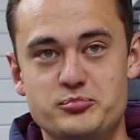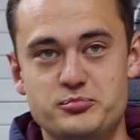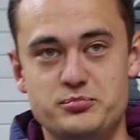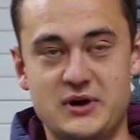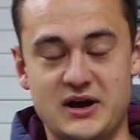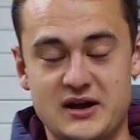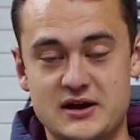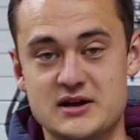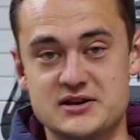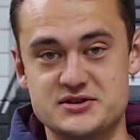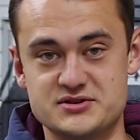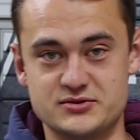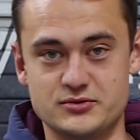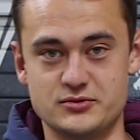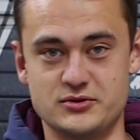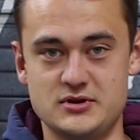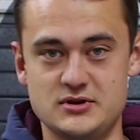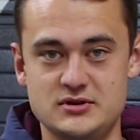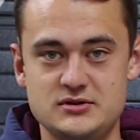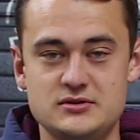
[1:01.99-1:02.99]
Пока что
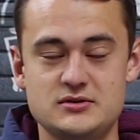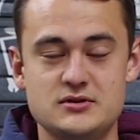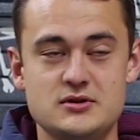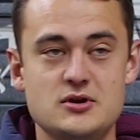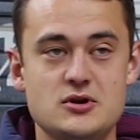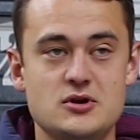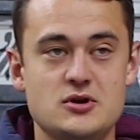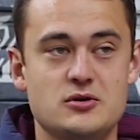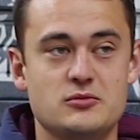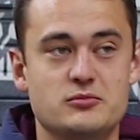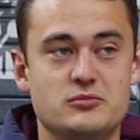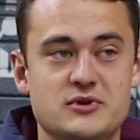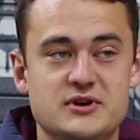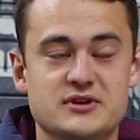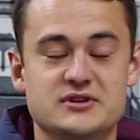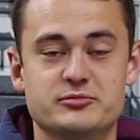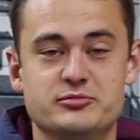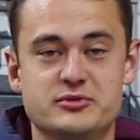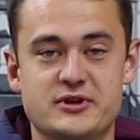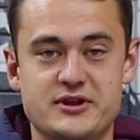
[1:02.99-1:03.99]
нет, мы
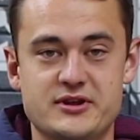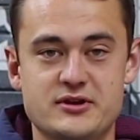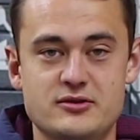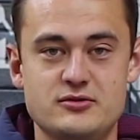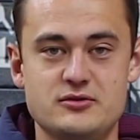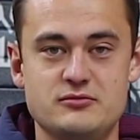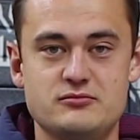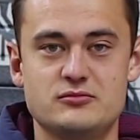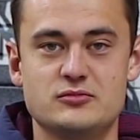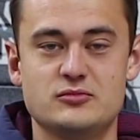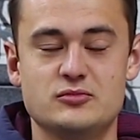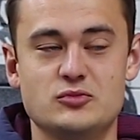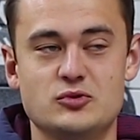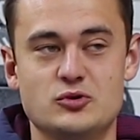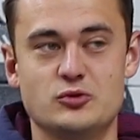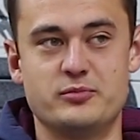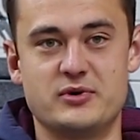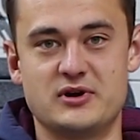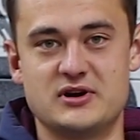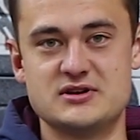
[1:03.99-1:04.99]
это планируем,
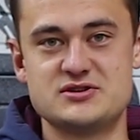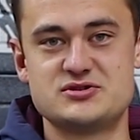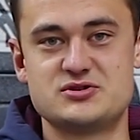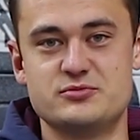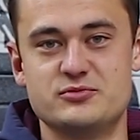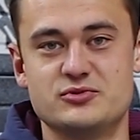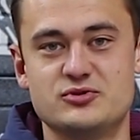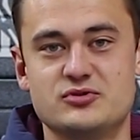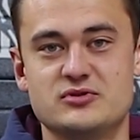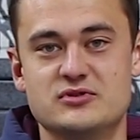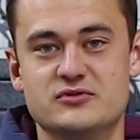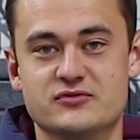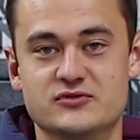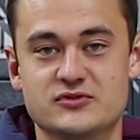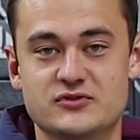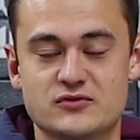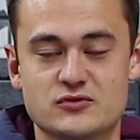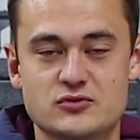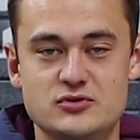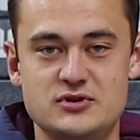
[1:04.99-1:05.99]
но пока что мы только в
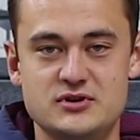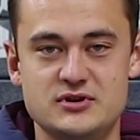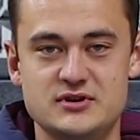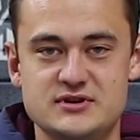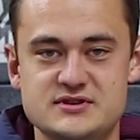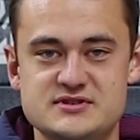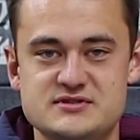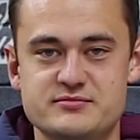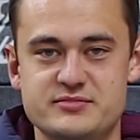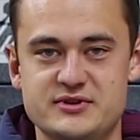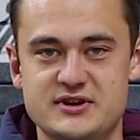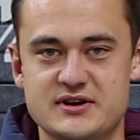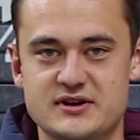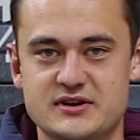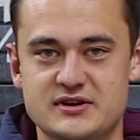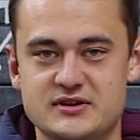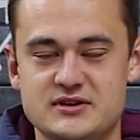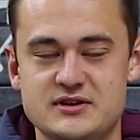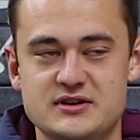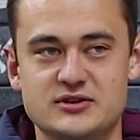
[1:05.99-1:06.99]
двух
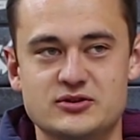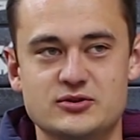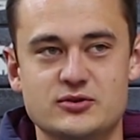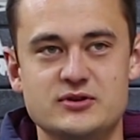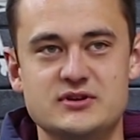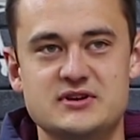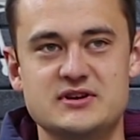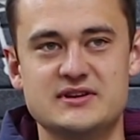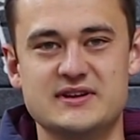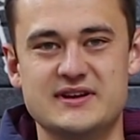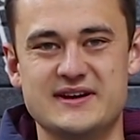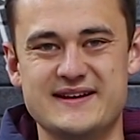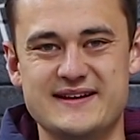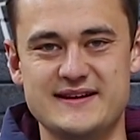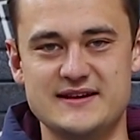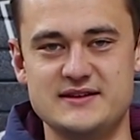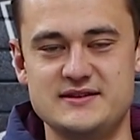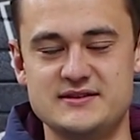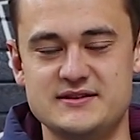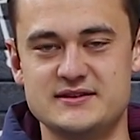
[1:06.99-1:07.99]
экземплярах и только на
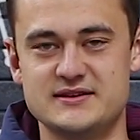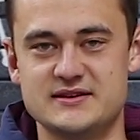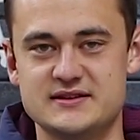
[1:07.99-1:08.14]
этих